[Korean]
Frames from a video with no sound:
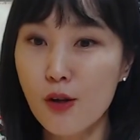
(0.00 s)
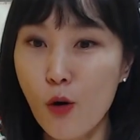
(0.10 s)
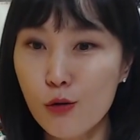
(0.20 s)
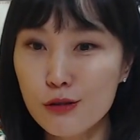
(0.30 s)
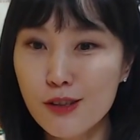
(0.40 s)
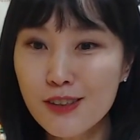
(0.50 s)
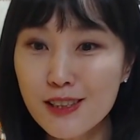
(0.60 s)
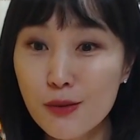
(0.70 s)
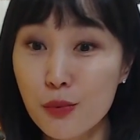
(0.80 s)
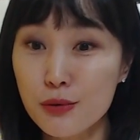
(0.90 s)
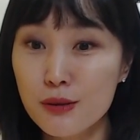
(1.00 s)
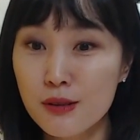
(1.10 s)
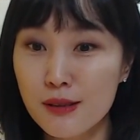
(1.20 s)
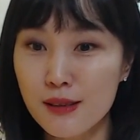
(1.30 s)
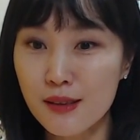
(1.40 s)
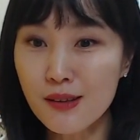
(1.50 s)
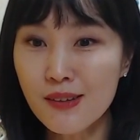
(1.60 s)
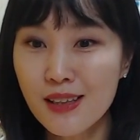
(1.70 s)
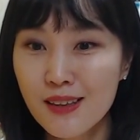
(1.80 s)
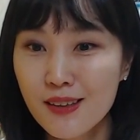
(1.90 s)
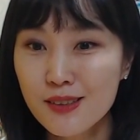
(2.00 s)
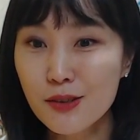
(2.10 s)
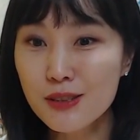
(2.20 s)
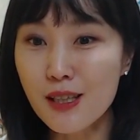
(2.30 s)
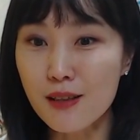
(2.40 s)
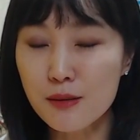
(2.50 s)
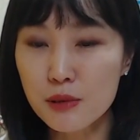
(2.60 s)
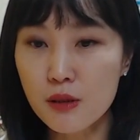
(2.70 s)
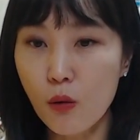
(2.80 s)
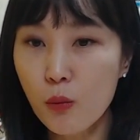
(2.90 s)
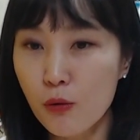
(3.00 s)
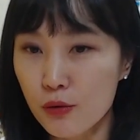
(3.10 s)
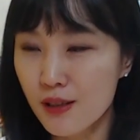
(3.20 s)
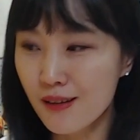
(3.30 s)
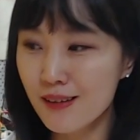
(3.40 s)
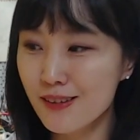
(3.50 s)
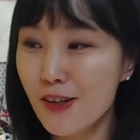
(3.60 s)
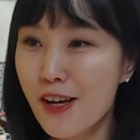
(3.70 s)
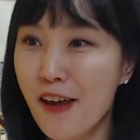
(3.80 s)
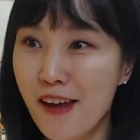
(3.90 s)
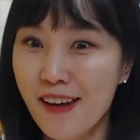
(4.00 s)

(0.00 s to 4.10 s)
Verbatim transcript: 거울을 꺼내서 보신 적 있나요? 저는 가끔씩 어머 내가 이렇게